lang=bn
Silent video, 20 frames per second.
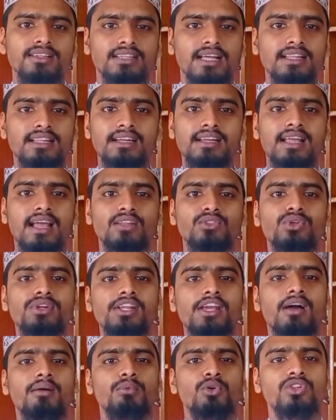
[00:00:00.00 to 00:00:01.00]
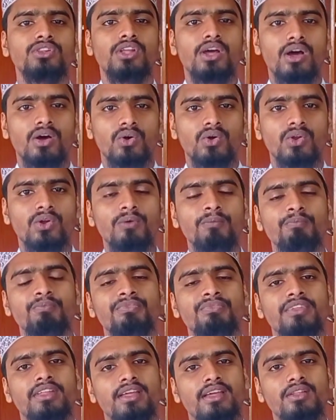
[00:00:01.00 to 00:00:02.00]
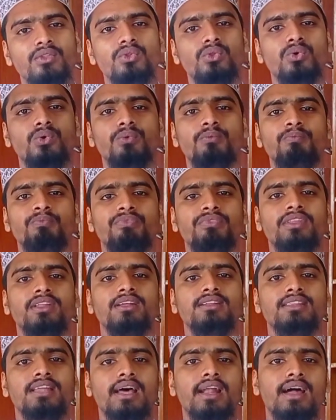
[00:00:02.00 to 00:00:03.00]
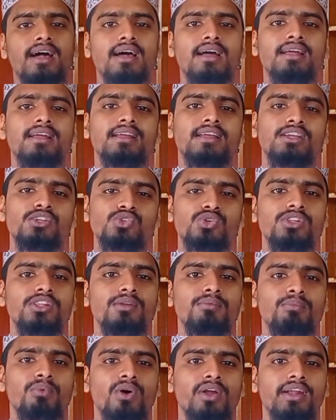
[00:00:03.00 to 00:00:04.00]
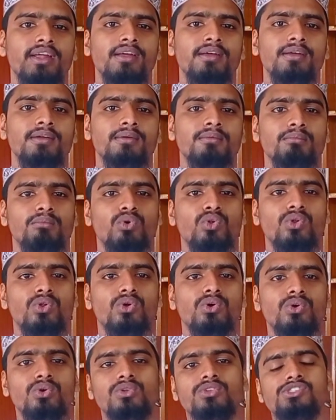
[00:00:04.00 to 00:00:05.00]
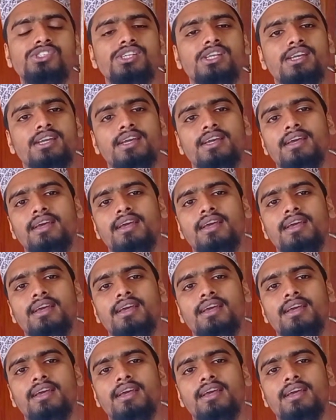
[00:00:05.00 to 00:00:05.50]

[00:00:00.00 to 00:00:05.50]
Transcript: তাদেরকে এত নিয়ামত দেওয়া হলো কিন্তু তারা কিছুদিন পরে বলল যে